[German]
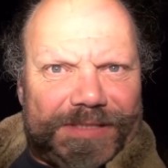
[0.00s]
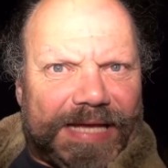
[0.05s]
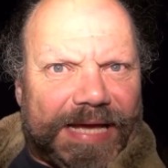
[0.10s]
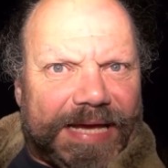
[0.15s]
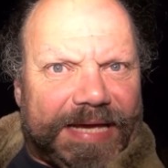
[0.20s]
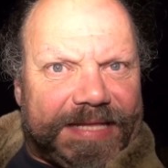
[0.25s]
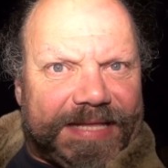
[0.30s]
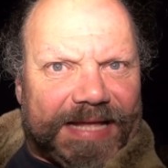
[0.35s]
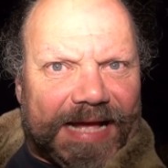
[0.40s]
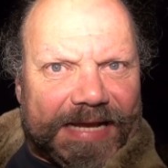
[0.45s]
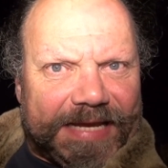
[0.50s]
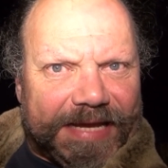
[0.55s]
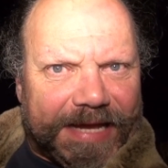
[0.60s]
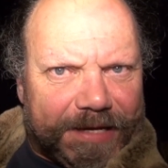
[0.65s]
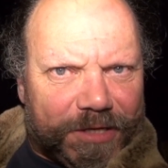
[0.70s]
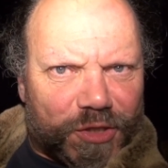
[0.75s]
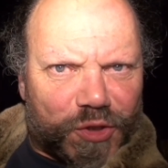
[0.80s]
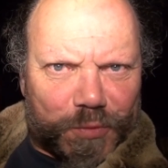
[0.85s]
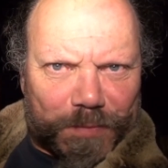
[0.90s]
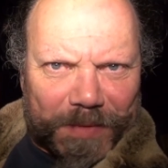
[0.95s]
der
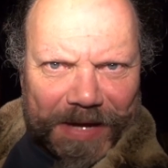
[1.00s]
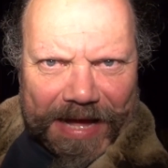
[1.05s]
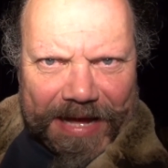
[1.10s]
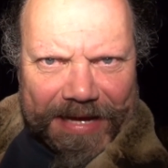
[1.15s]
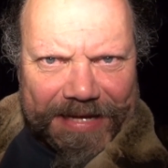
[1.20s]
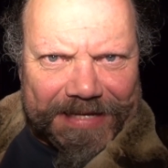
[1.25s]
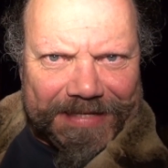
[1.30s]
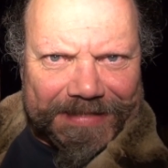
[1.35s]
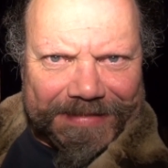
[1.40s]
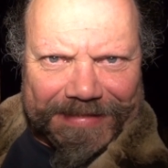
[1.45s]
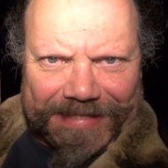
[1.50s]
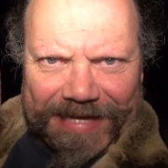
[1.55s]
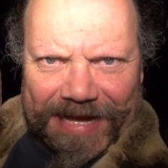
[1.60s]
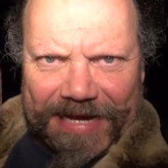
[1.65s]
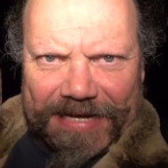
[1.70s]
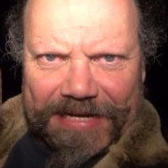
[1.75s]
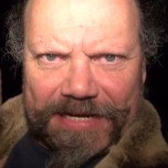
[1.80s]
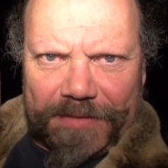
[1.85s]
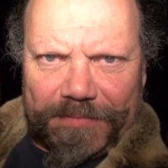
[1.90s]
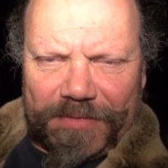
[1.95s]
italienischsprachigen
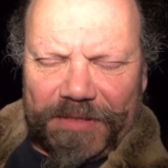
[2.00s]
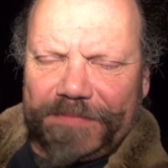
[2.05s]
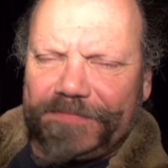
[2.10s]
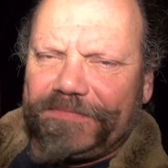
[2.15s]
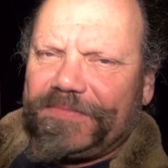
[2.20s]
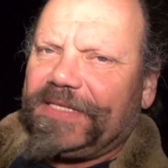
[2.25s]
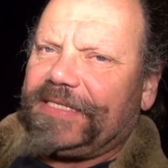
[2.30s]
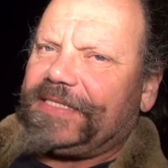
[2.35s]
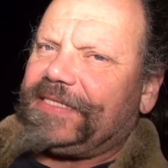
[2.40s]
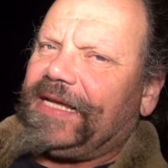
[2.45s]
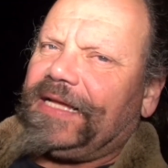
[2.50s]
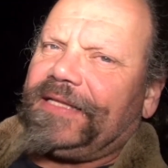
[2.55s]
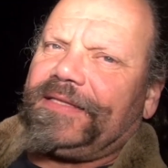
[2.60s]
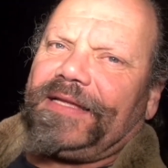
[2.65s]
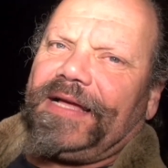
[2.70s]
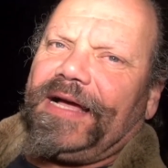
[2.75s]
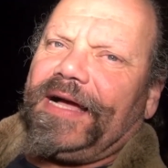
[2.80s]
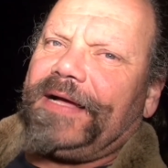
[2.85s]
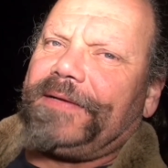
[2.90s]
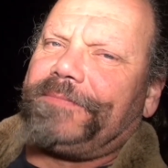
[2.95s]
Teilnehmer.
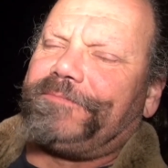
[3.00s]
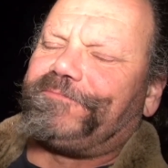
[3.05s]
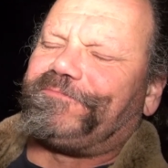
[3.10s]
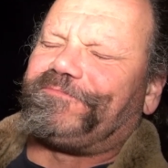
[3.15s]
Sandra,